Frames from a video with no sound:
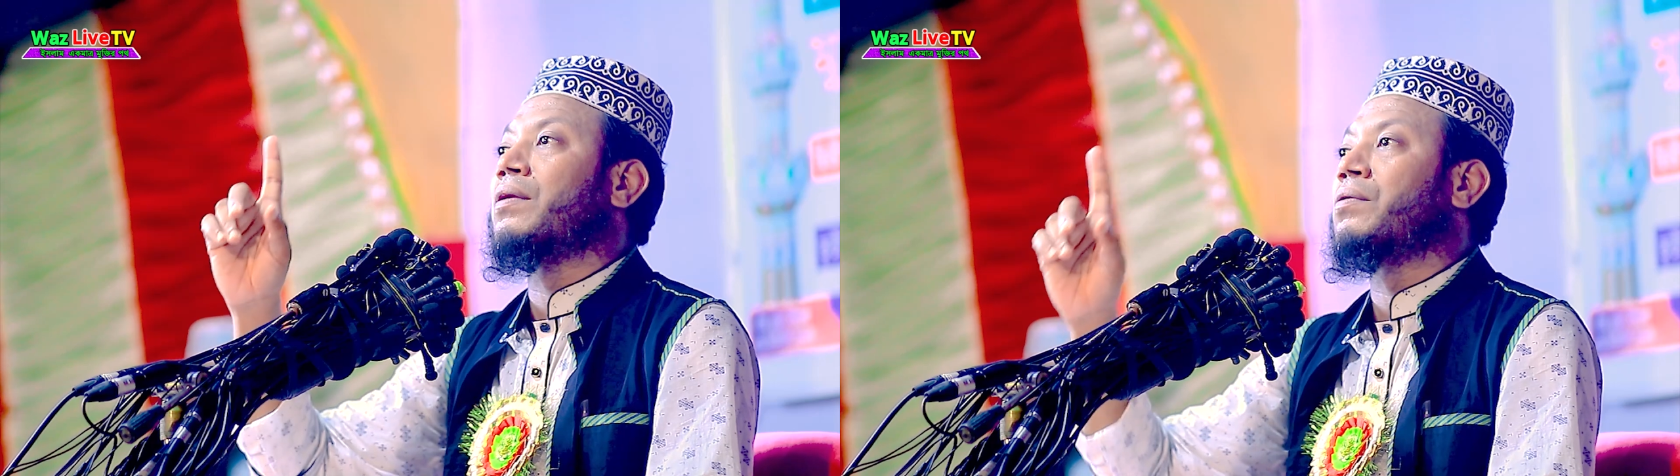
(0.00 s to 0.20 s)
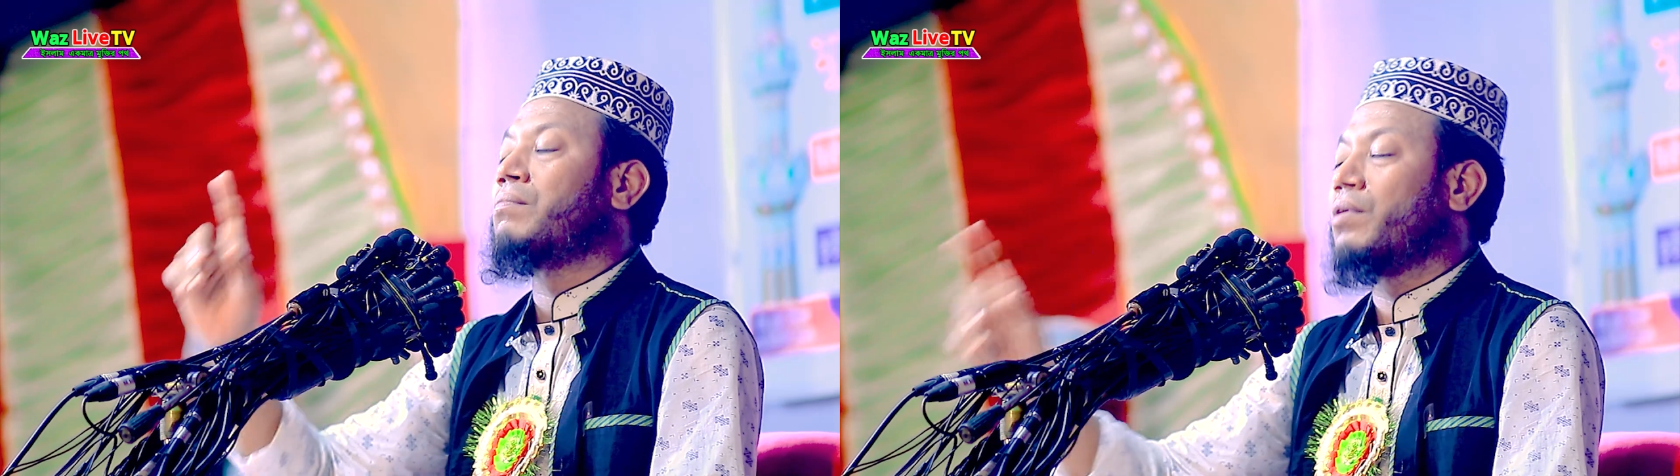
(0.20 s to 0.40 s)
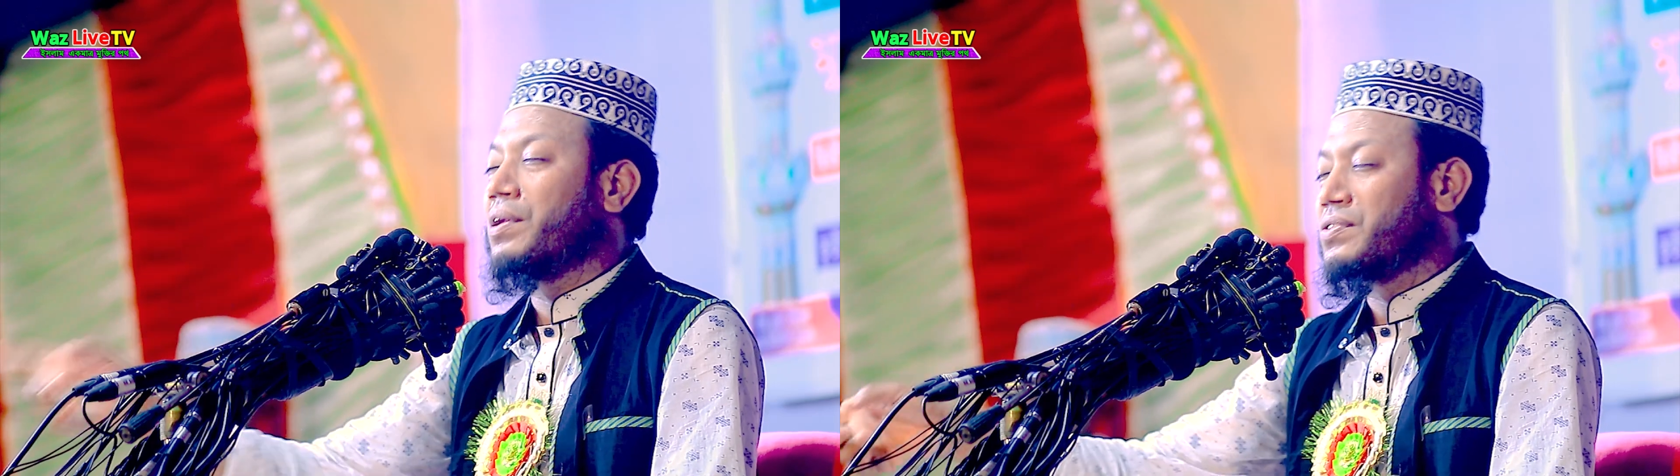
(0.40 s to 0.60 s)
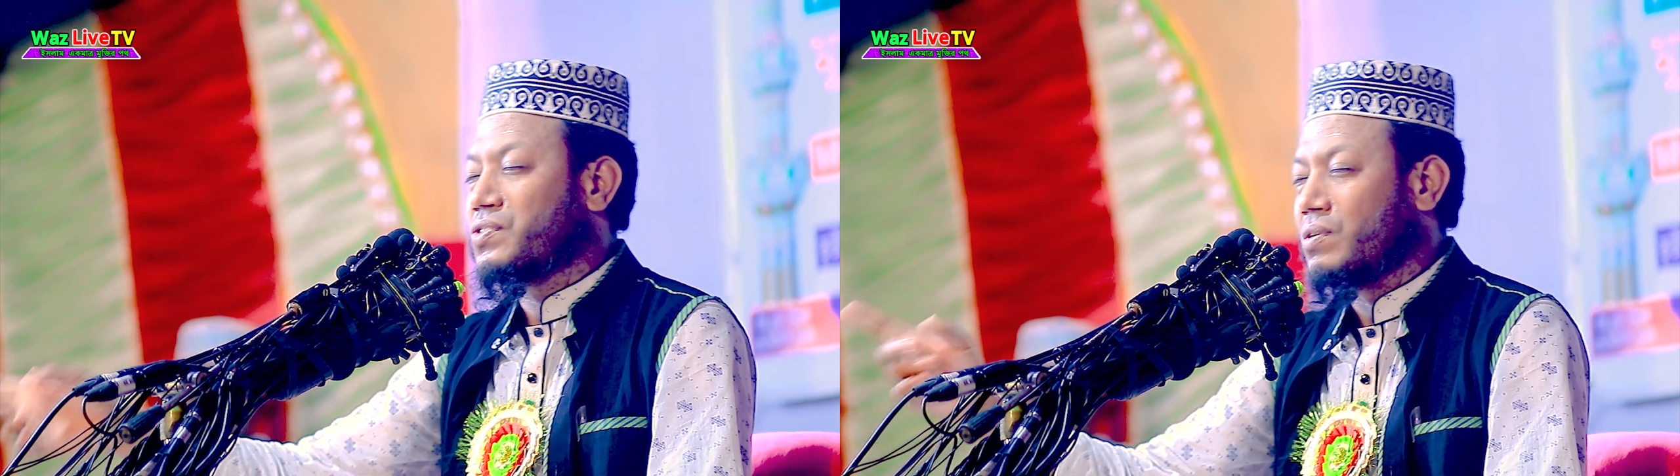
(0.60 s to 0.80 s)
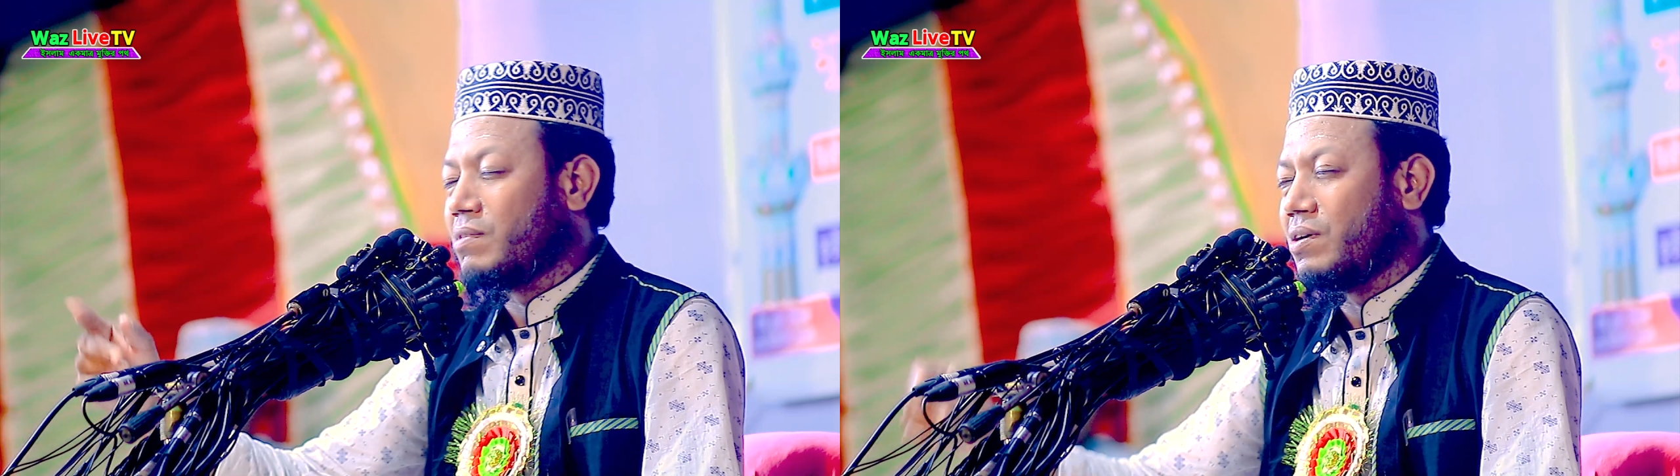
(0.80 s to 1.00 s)
গেল বলেন
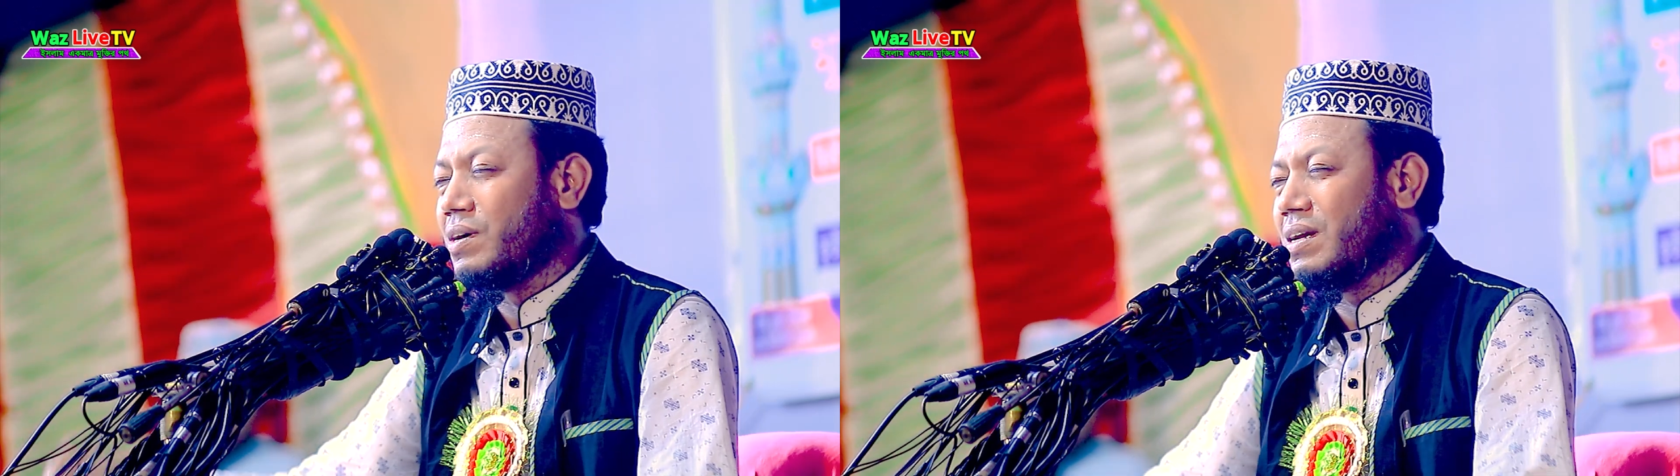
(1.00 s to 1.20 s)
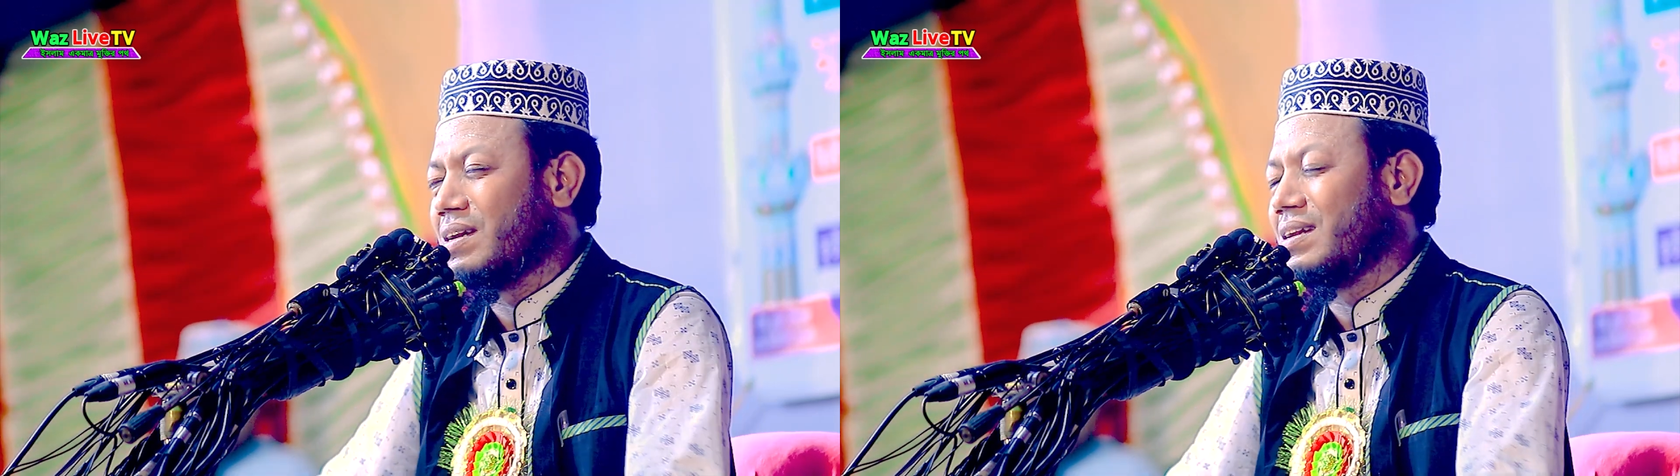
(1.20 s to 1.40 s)
সবহান